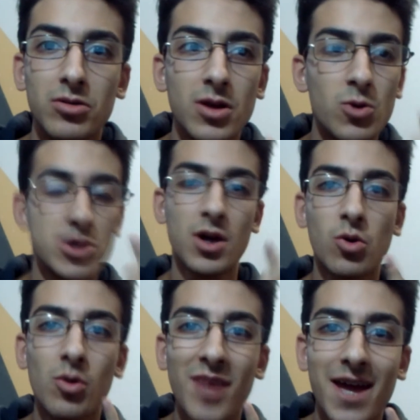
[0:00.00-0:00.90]
di questo
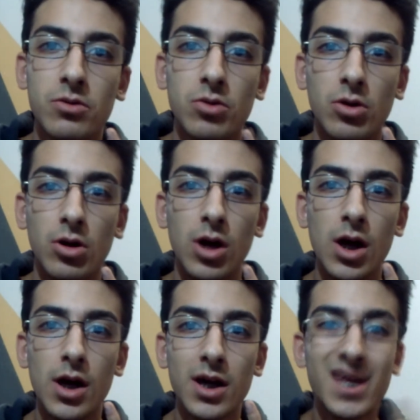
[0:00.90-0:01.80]
argomento,
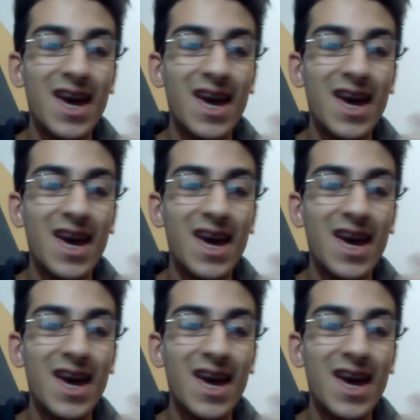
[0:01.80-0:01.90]
che